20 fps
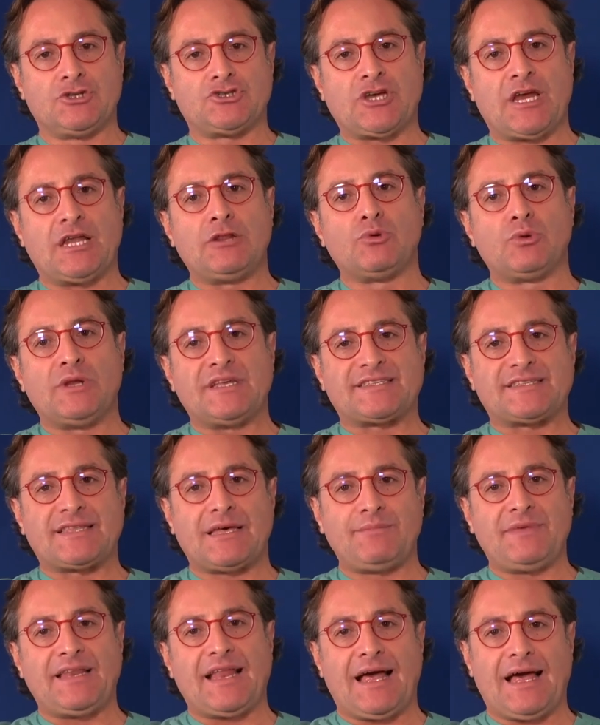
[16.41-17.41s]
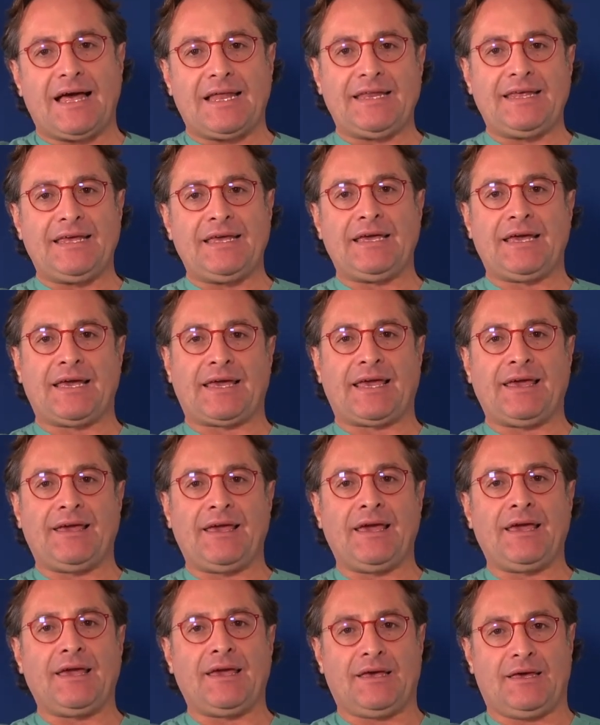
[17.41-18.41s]
Cellule staminali
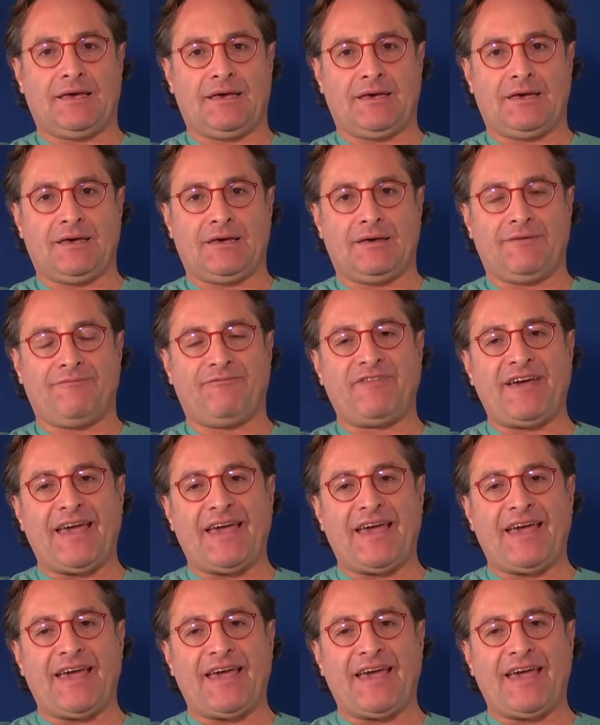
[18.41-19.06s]
che eh,